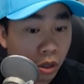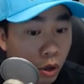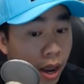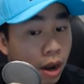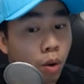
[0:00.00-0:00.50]

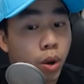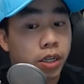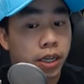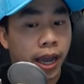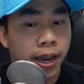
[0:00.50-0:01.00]
cho nên á quý
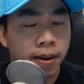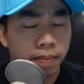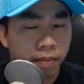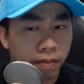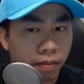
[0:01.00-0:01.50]
anh chị thấy
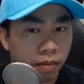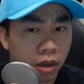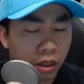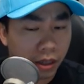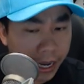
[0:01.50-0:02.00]

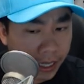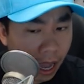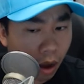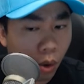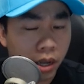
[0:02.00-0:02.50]
tại
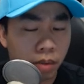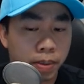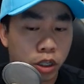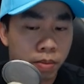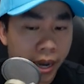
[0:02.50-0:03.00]
sao á
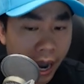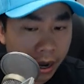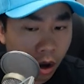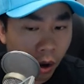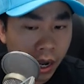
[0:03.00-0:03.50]
mà chị mình
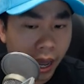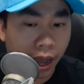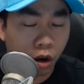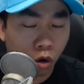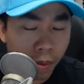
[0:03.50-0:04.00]
hay nói
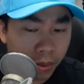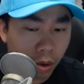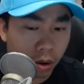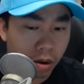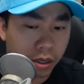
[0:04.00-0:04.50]
là
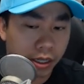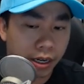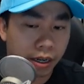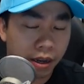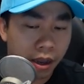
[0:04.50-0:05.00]

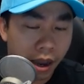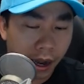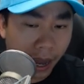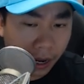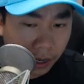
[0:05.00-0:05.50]
cryptocurrency
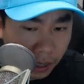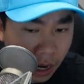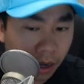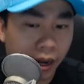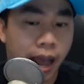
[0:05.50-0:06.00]
là
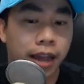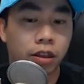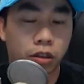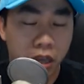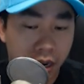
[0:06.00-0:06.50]
rất là
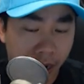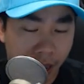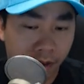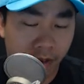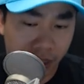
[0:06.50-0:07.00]
tiềm
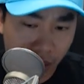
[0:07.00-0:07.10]
năng và